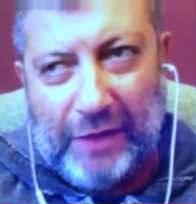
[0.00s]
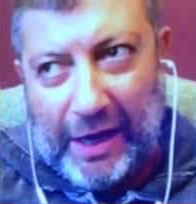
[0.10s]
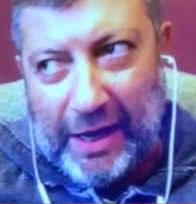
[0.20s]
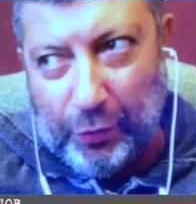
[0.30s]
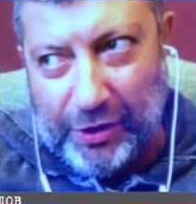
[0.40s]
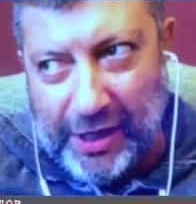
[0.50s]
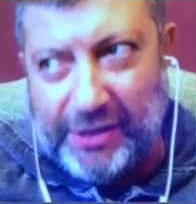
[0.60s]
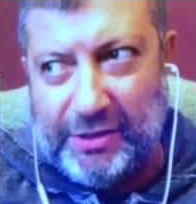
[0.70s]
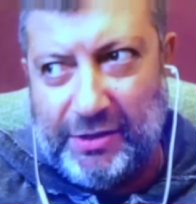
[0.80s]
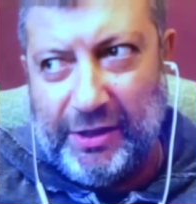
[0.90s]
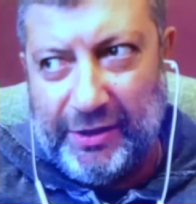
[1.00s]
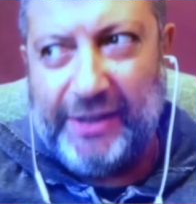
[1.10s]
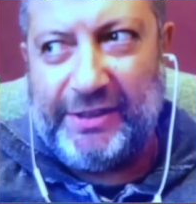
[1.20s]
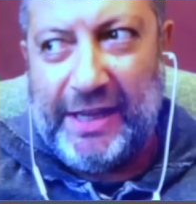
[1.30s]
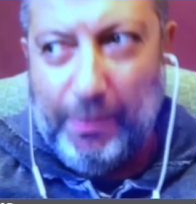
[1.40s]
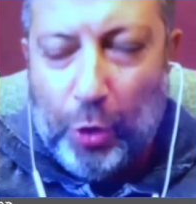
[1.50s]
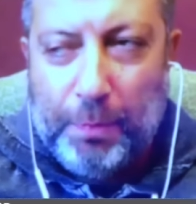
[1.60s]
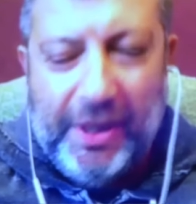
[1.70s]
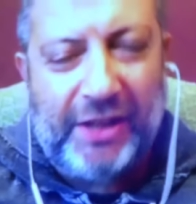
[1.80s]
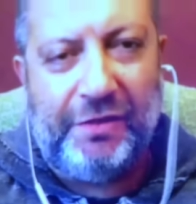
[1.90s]
Такая вот есть тенденция. Они
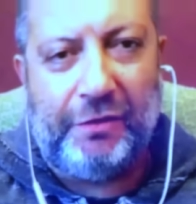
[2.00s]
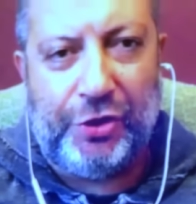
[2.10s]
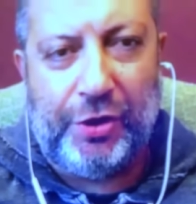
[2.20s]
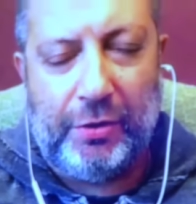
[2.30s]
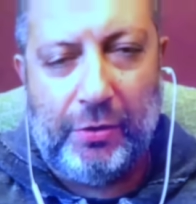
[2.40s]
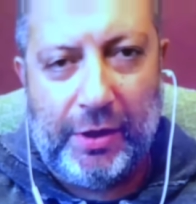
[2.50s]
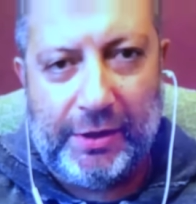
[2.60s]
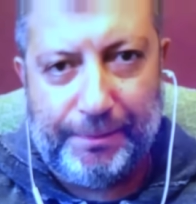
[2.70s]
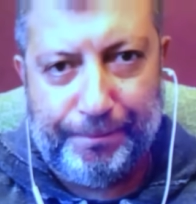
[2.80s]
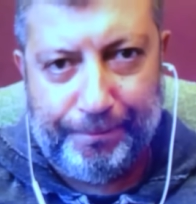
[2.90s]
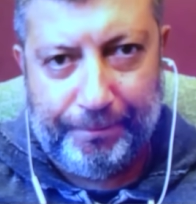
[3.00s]
могут поменять цвет в очередной раз.